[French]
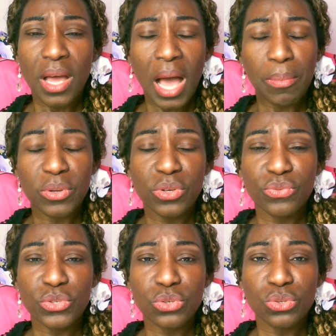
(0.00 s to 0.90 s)

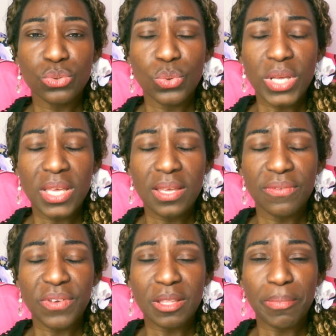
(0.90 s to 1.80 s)
abonnez-vous surtout et
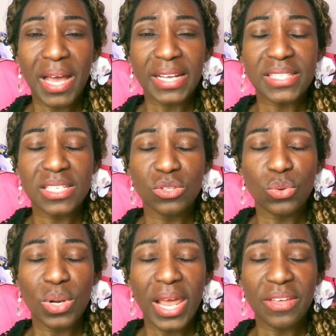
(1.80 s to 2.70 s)
faites partie
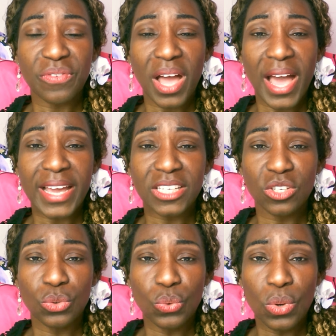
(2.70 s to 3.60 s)
de Live
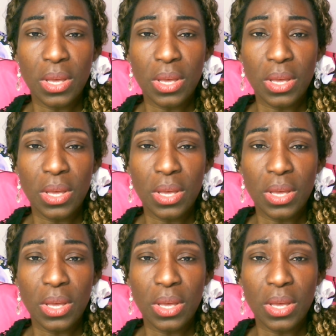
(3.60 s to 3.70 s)
AQ.